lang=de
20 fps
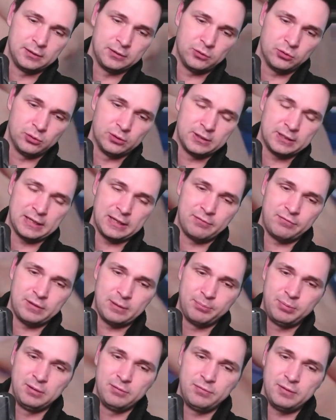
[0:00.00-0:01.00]
Und ein
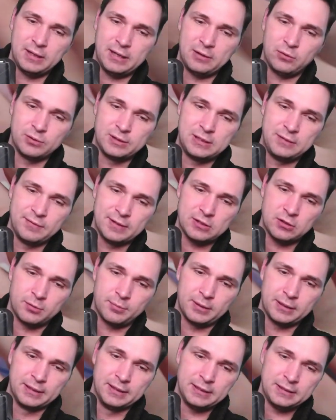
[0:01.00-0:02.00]
Flampivian. Und ziehen wir jetzt auch
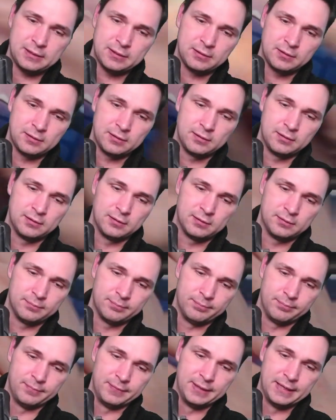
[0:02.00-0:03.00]
nochmal einen Hit?
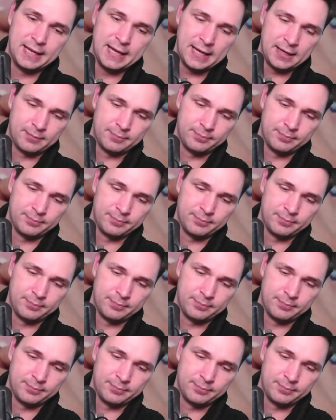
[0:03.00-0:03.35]
Ne.